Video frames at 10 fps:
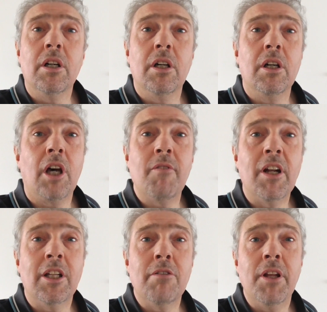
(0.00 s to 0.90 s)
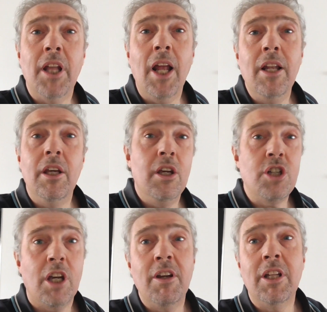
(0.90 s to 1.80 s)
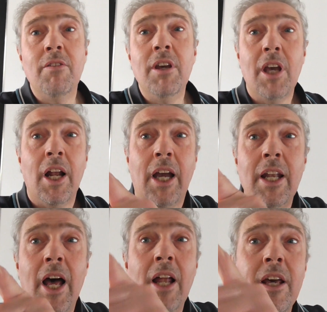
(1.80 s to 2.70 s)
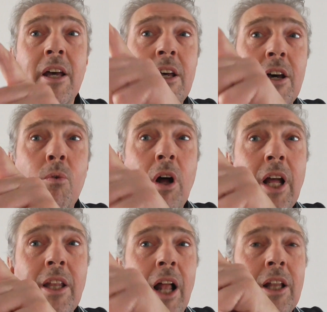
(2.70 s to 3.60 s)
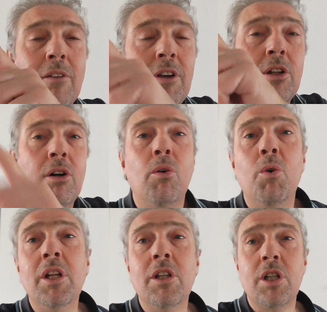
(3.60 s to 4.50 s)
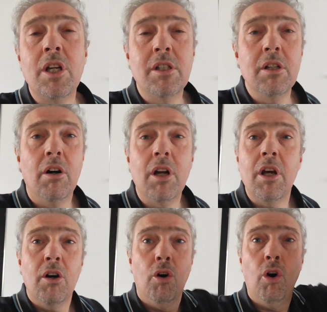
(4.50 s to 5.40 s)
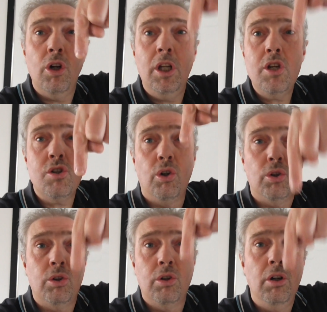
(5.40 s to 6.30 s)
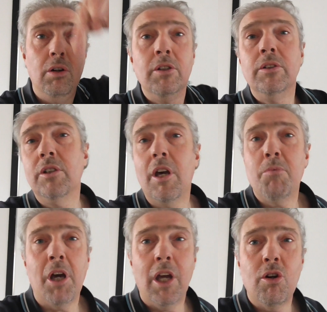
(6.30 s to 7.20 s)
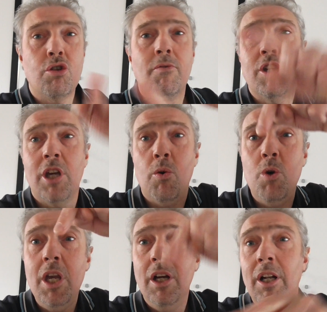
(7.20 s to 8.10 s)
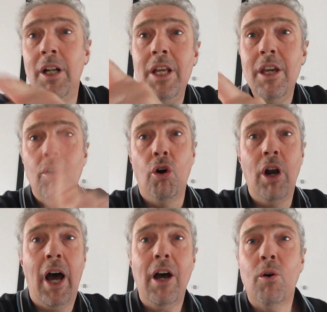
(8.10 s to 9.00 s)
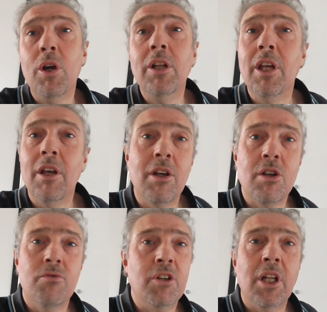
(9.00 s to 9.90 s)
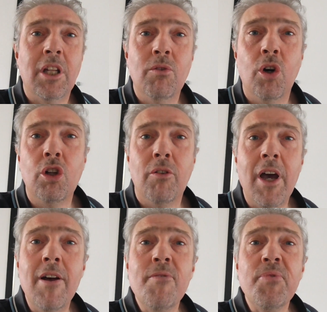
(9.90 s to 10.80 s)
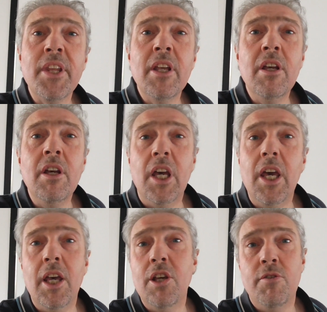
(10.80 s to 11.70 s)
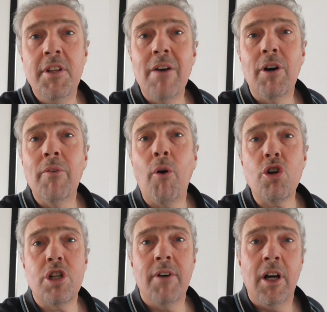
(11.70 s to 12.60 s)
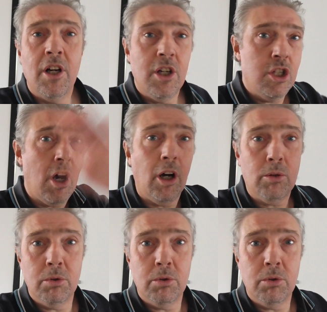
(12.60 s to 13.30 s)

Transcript: eh, rimanete fedeli, iscrivetevi al canale, guardate altri video qui in descrizione o lì sotto, eh, perché non so mai se è qui, lì o là, quindi eh, vedete voi dov'è. E ci vediamo alla prossima. Ciao a